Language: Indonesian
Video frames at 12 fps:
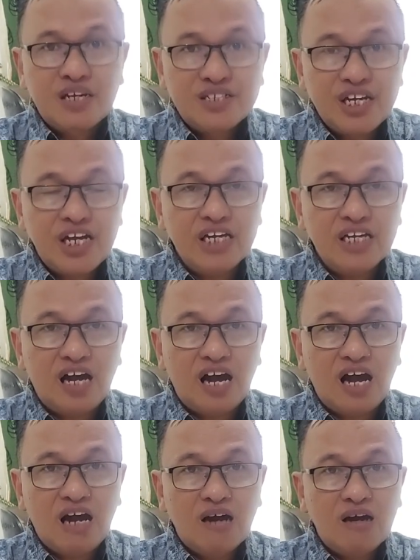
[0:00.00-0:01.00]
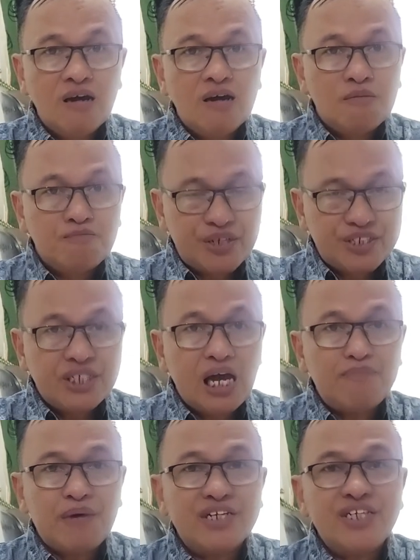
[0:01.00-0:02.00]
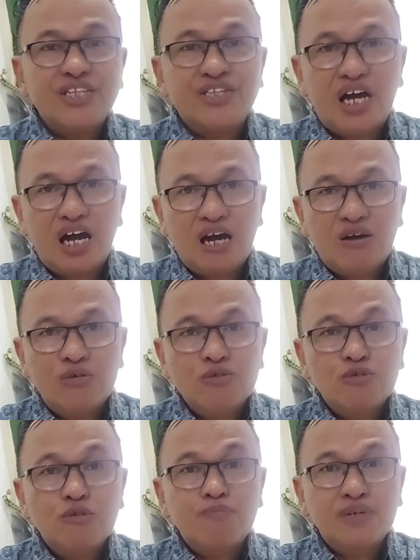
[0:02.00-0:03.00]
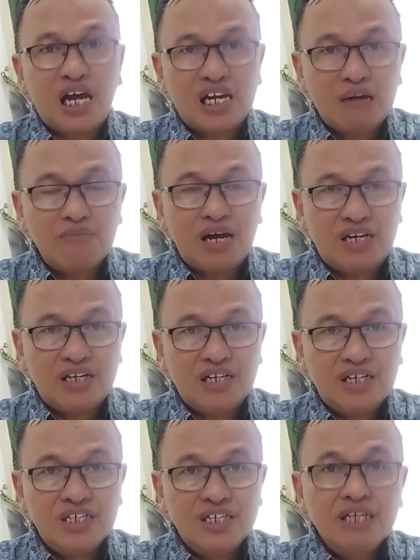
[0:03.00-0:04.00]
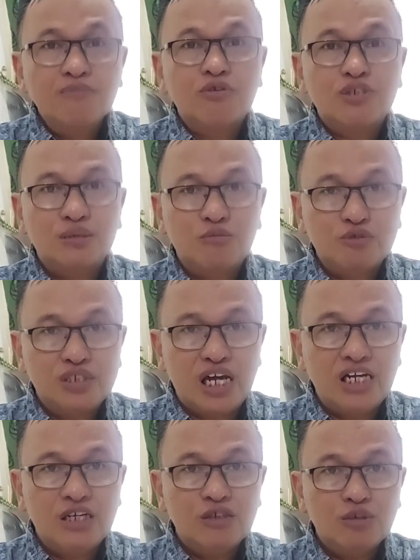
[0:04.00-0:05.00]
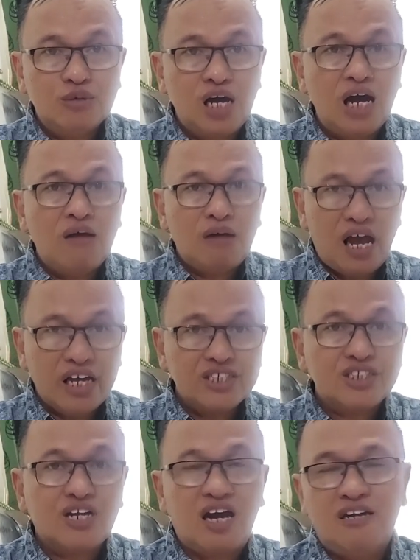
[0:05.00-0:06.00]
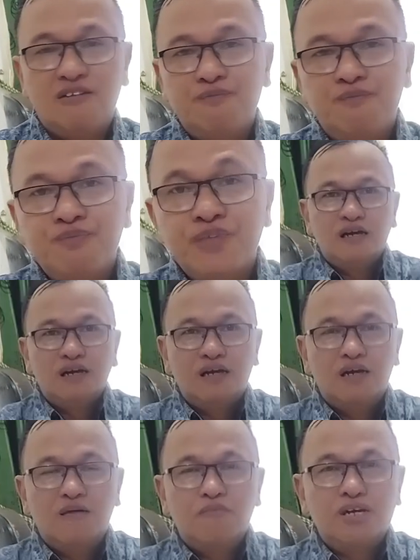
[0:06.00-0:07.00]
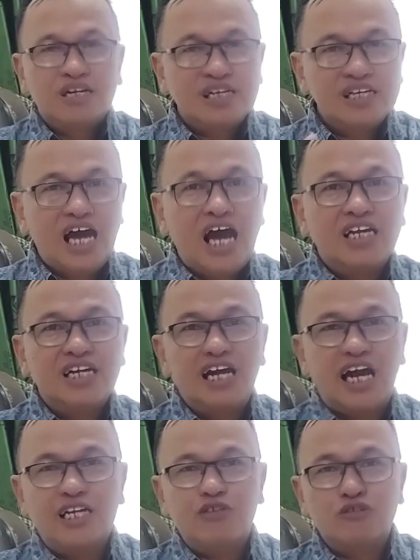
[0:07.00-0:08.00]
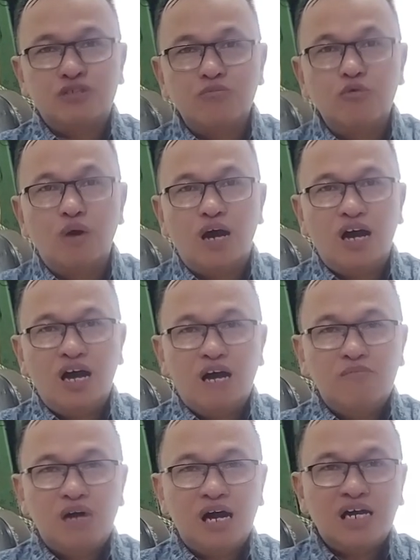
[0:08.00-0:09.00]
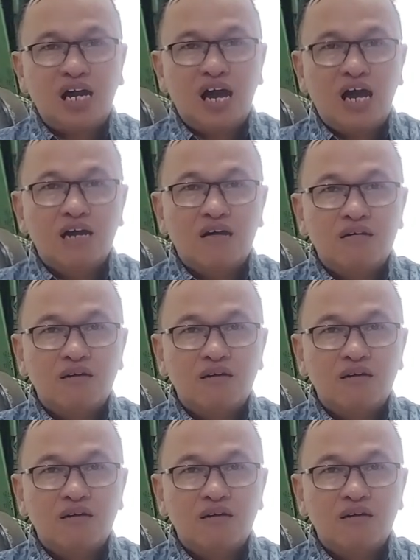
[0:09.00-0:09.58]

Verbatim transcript: Sehingga persiapan kita untuk penanaman di musim hujan juga ekstra. Berkenaan dengan itu semua, maka